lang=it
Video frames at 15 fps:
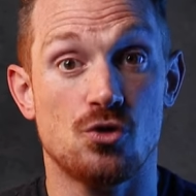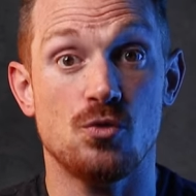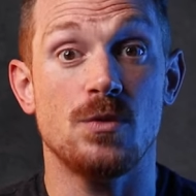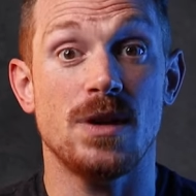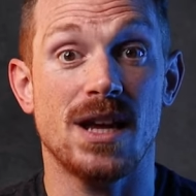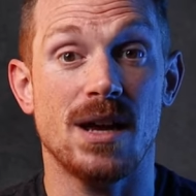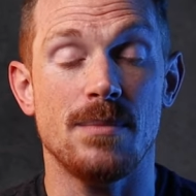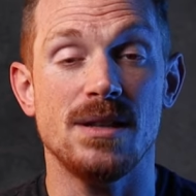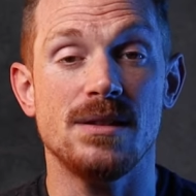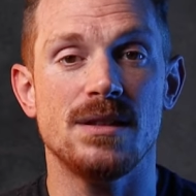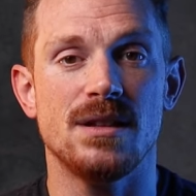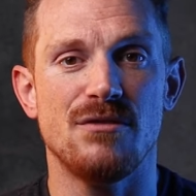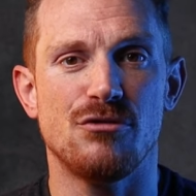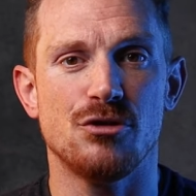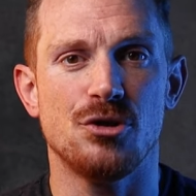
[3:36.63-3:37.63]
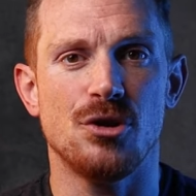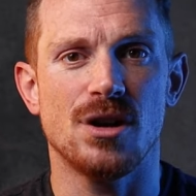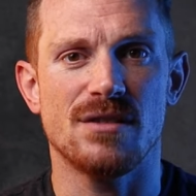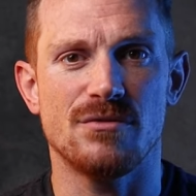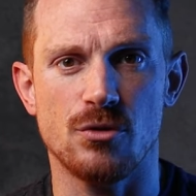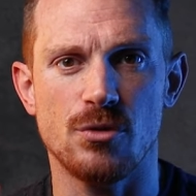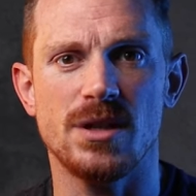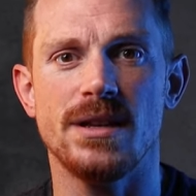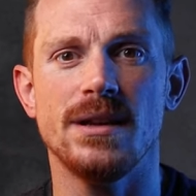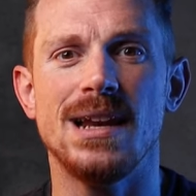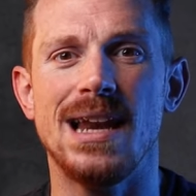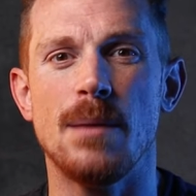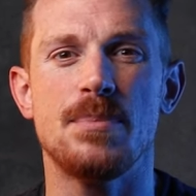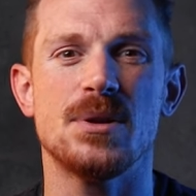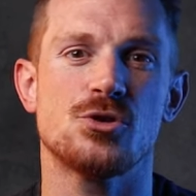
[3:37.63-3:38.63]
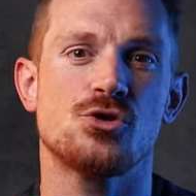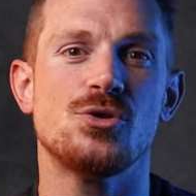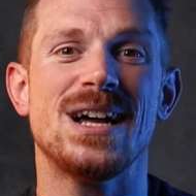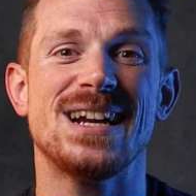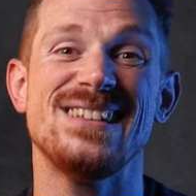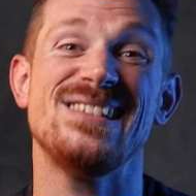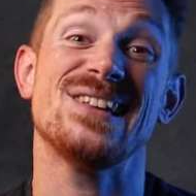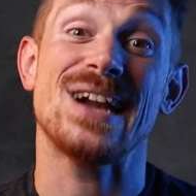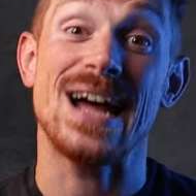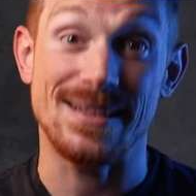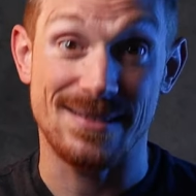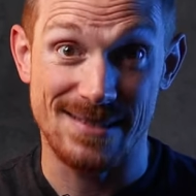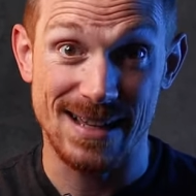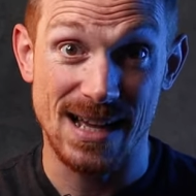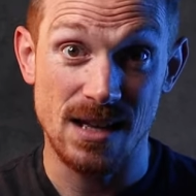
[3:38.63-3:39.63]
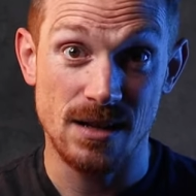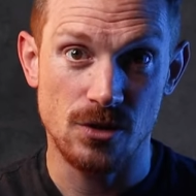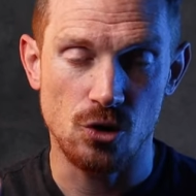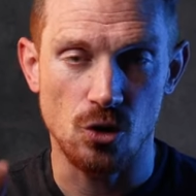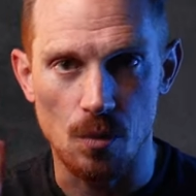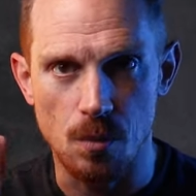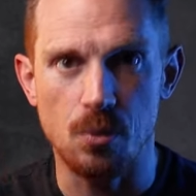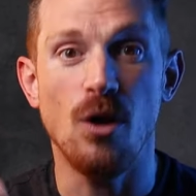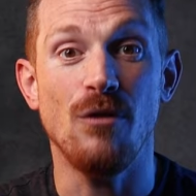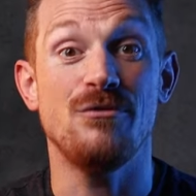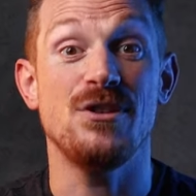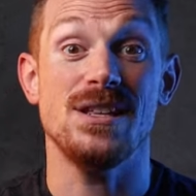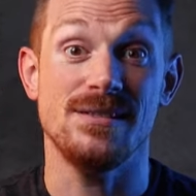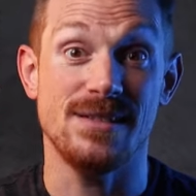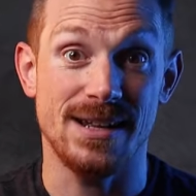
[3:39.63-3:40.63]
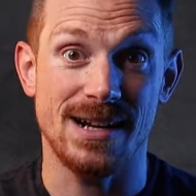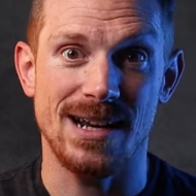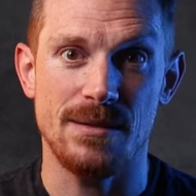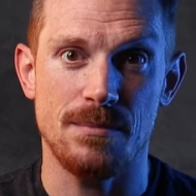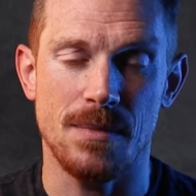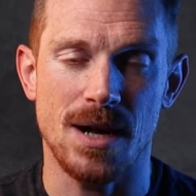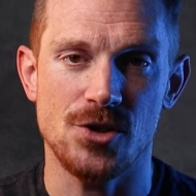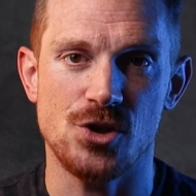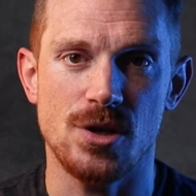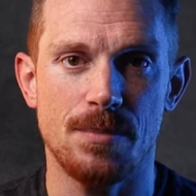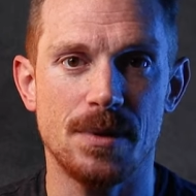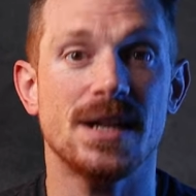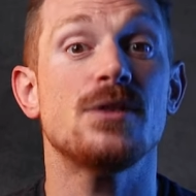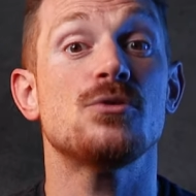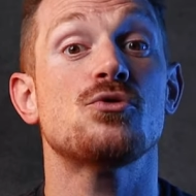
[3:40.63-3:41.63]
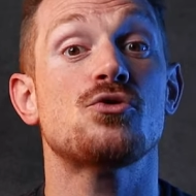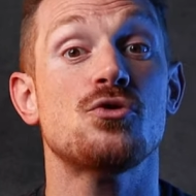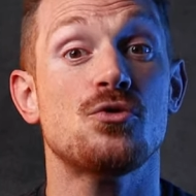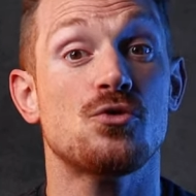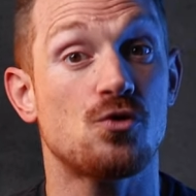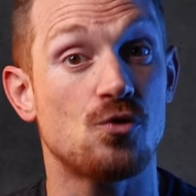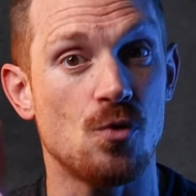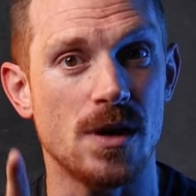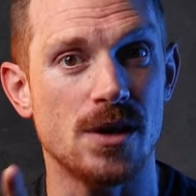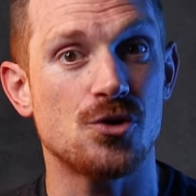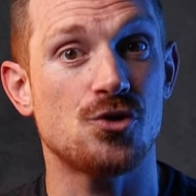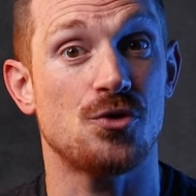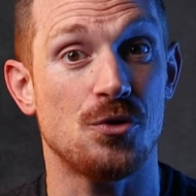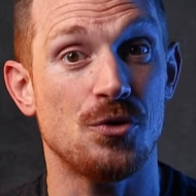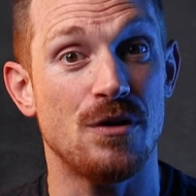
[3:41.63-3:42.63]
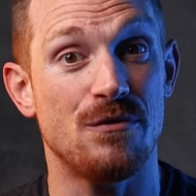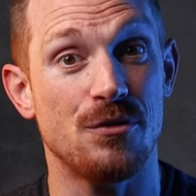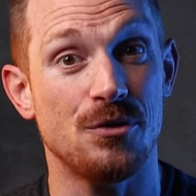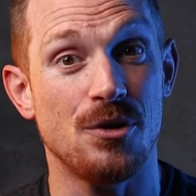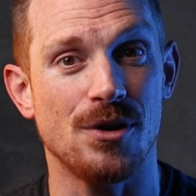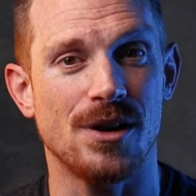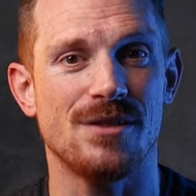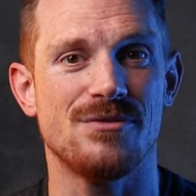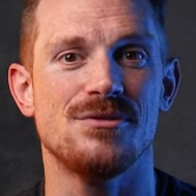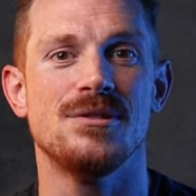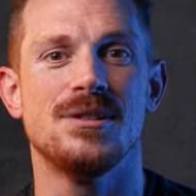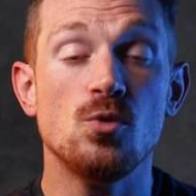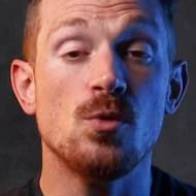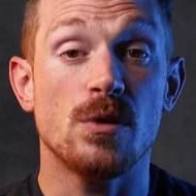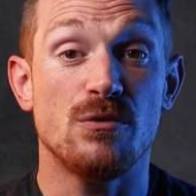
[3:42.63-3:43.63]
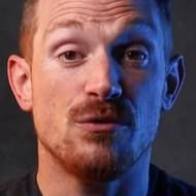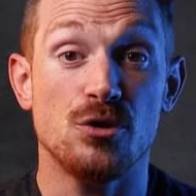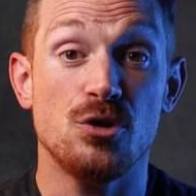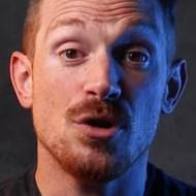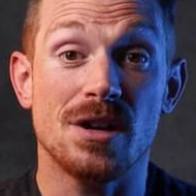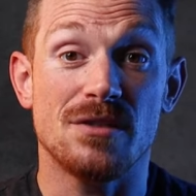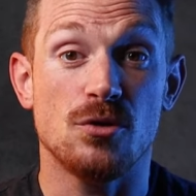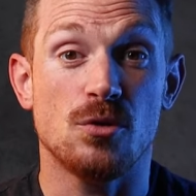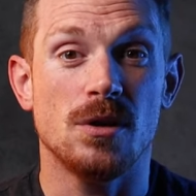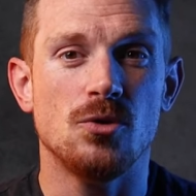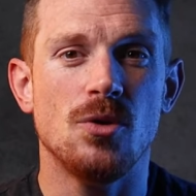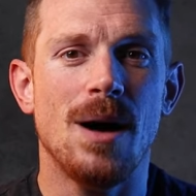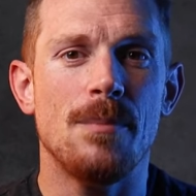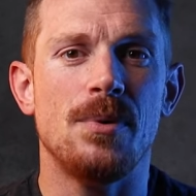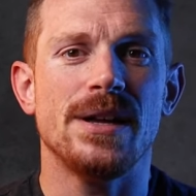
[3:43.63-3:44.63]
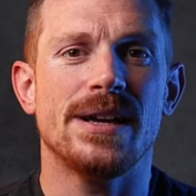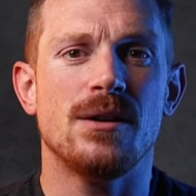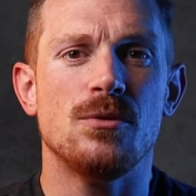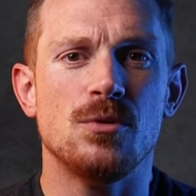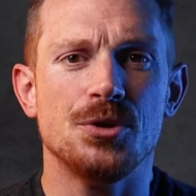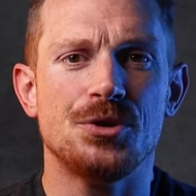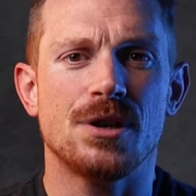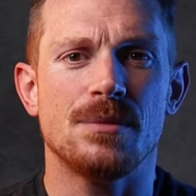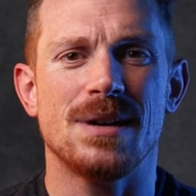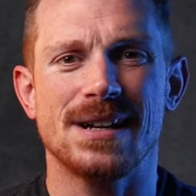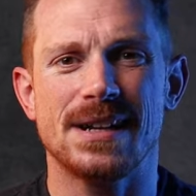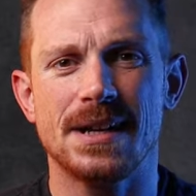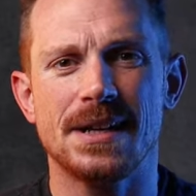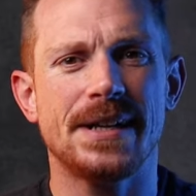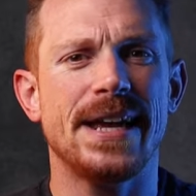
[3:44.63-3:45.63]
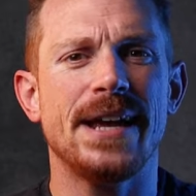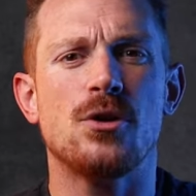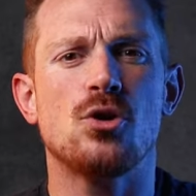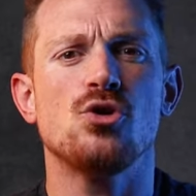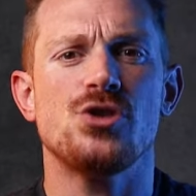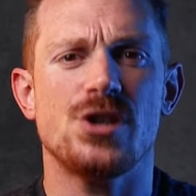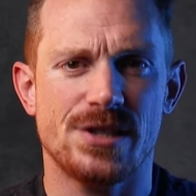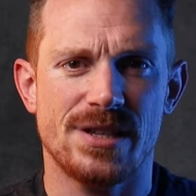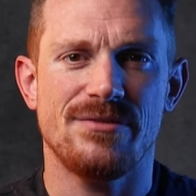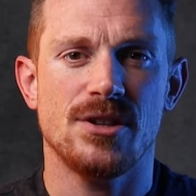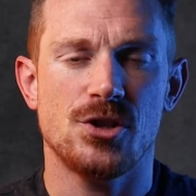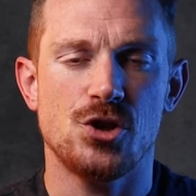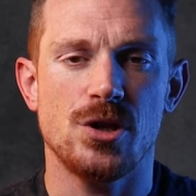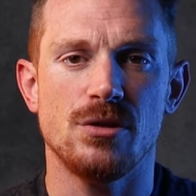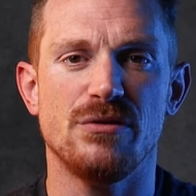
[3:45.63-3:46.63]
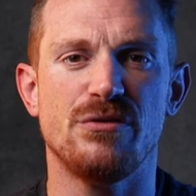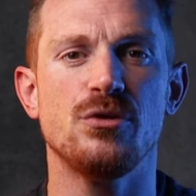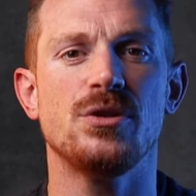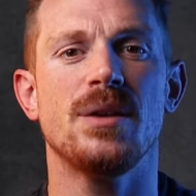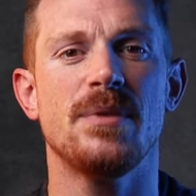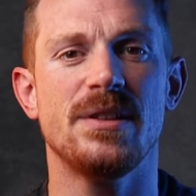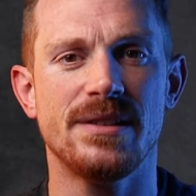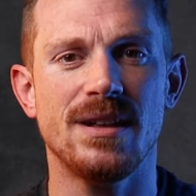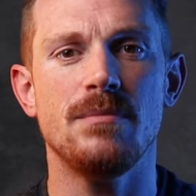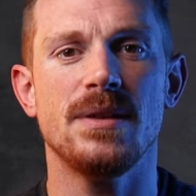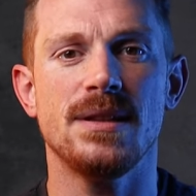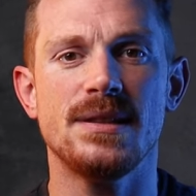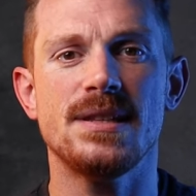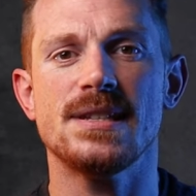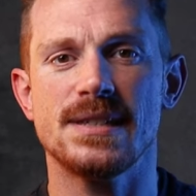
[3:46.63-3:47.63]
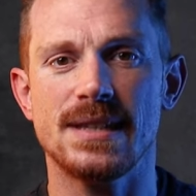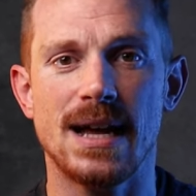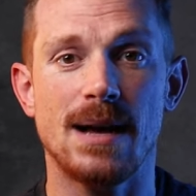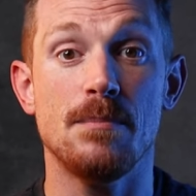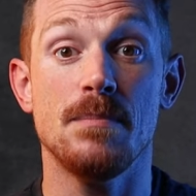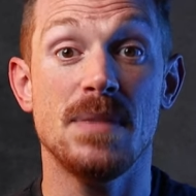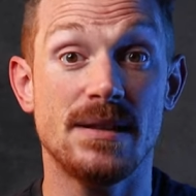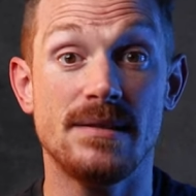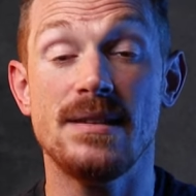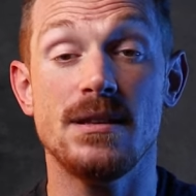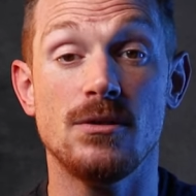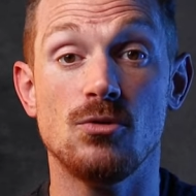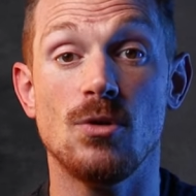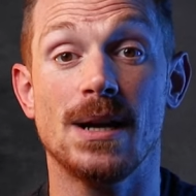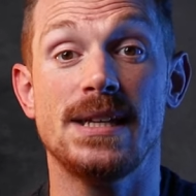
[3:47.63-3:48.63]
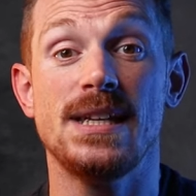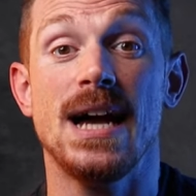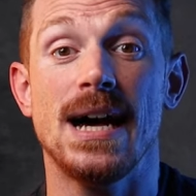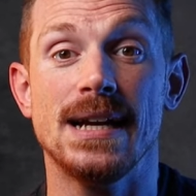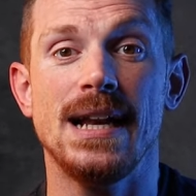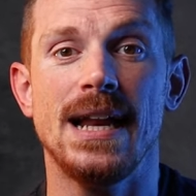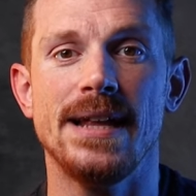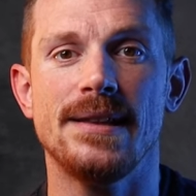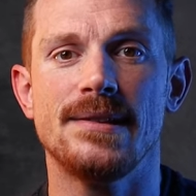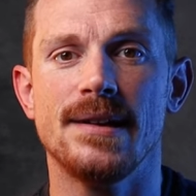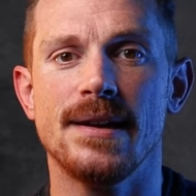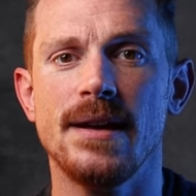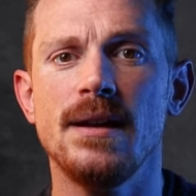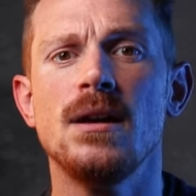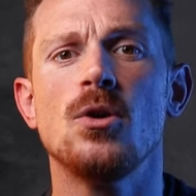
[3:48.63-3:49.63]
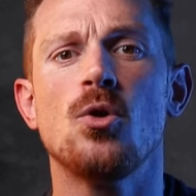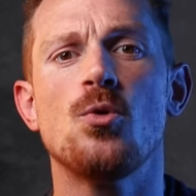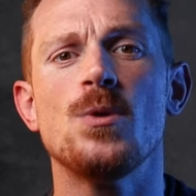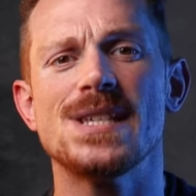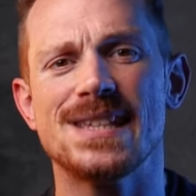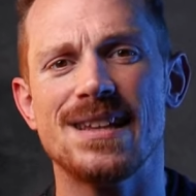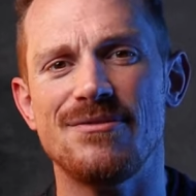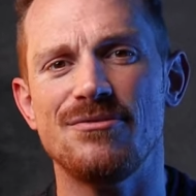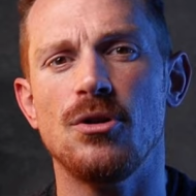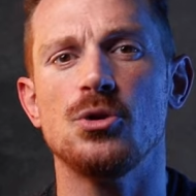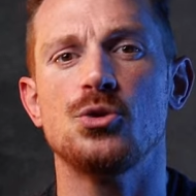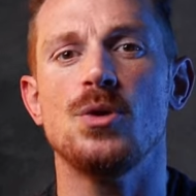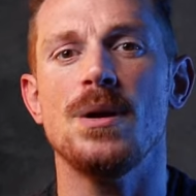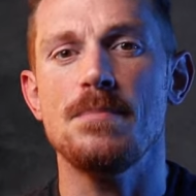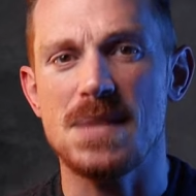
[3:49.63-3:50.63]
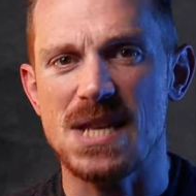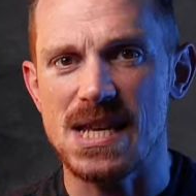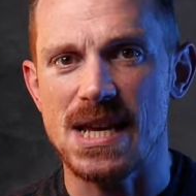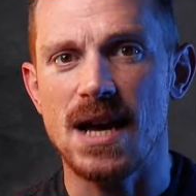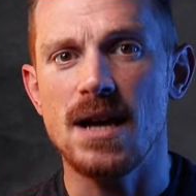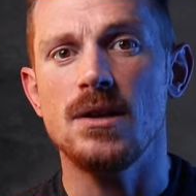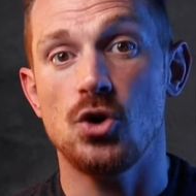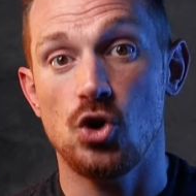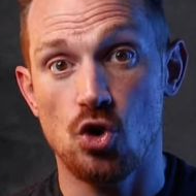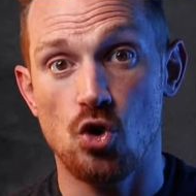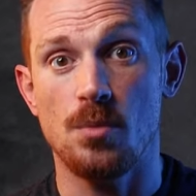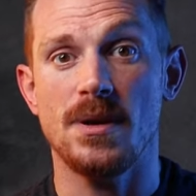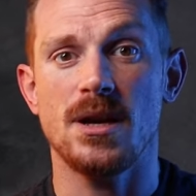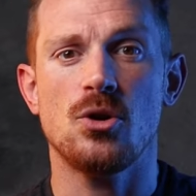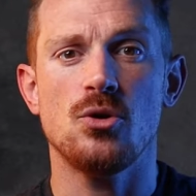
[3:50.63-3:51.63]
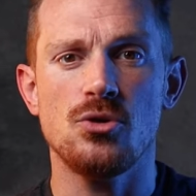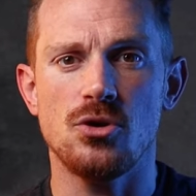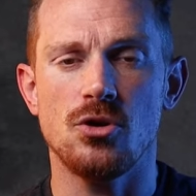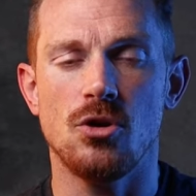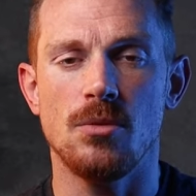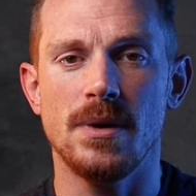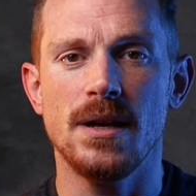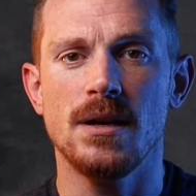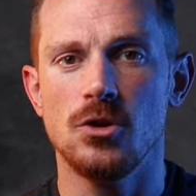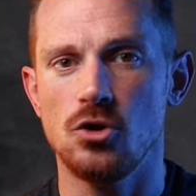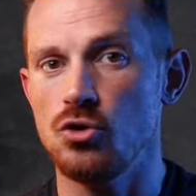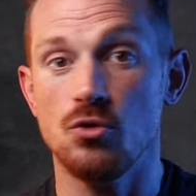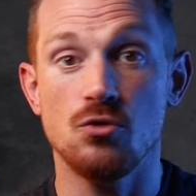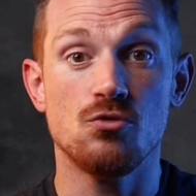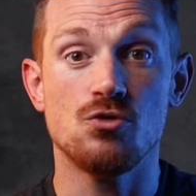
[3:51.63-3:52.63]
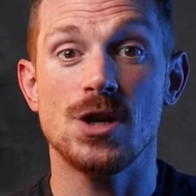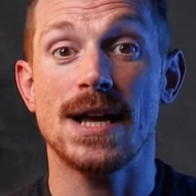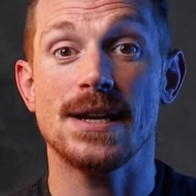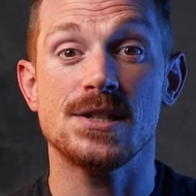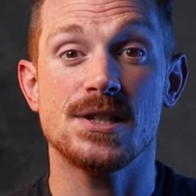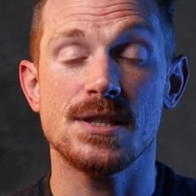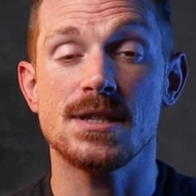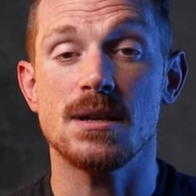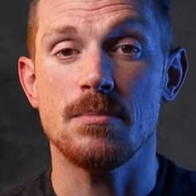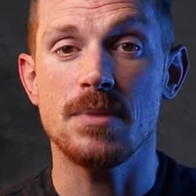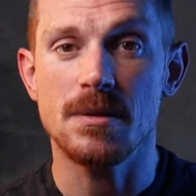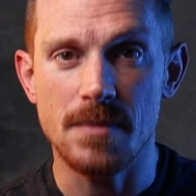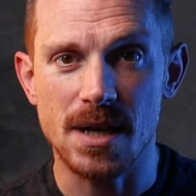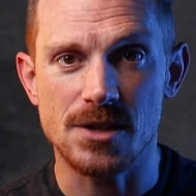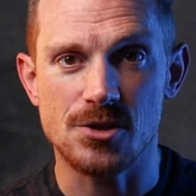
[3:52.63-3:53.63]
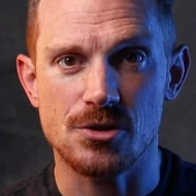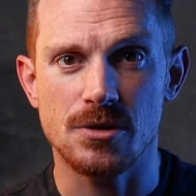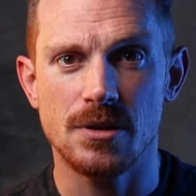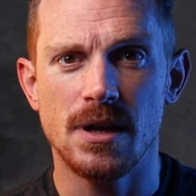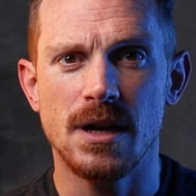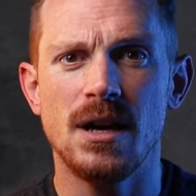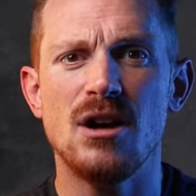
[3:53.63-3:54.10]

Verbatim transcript: sono unicamente del fotografo, quindi la persona ritratta ritratta non può vendere le immagini perché non sono sue, sono del fotografo. Dunque un fotografo quando applica un watermark che cosa sta facendo? Fondamentalmente sta mettendo a chiare lettere questa foto è mia, nome e cognome, non usare senza permesso.